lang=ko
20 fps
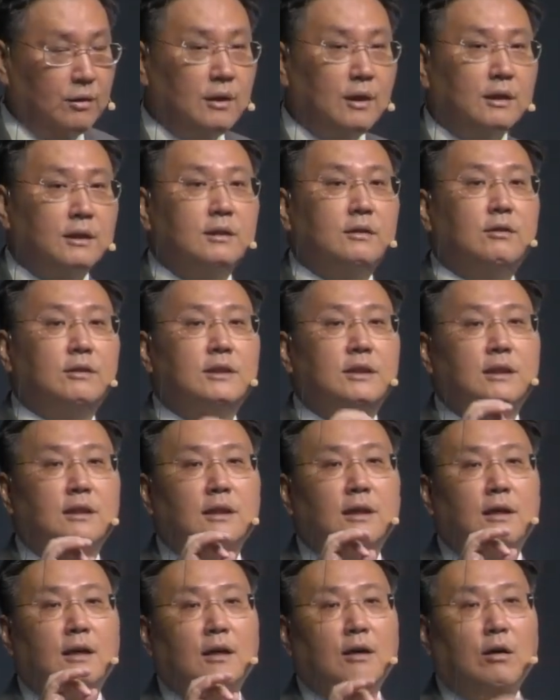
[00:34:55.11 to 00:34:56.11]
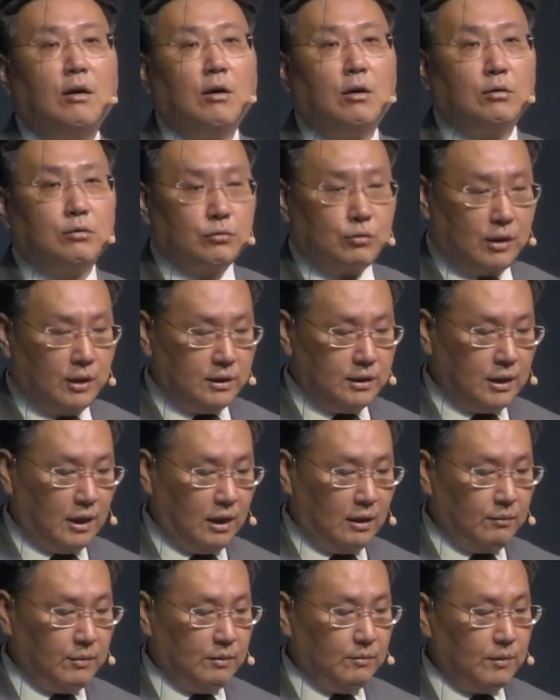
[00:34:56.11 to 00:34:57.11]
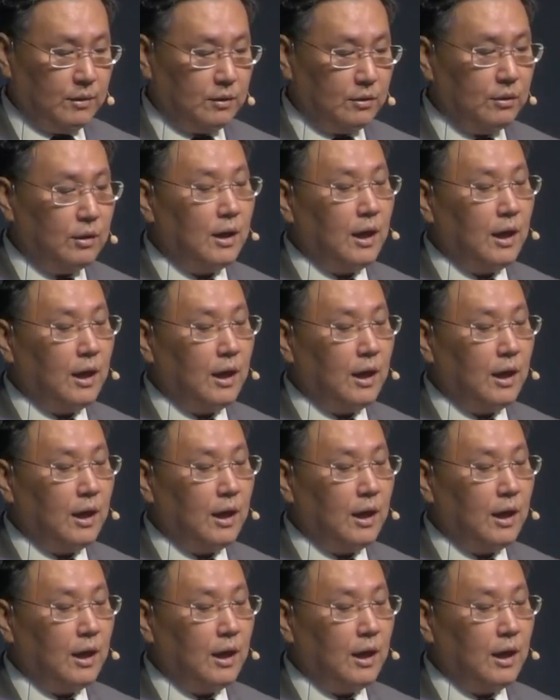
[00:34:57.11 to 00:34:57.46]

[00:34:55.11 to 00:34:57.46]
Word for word: 그것이 거룩한 사람이며